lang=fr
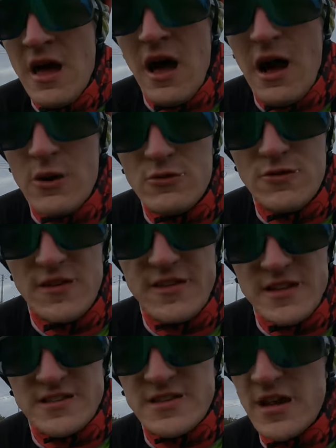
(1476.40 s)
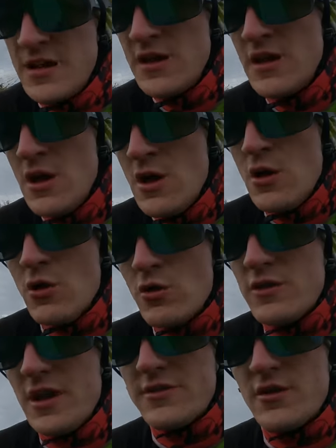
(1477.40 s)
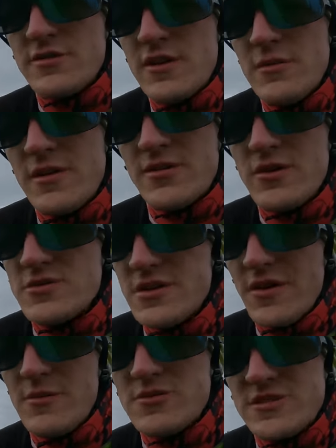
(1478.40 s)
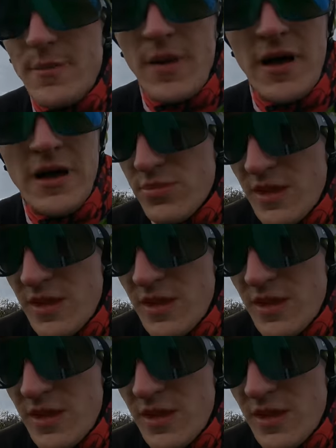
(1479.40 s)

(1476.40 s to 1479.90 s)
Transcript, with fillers: à haute vitesse. Au-delà de 30 km/h, c'est vraiment sympa.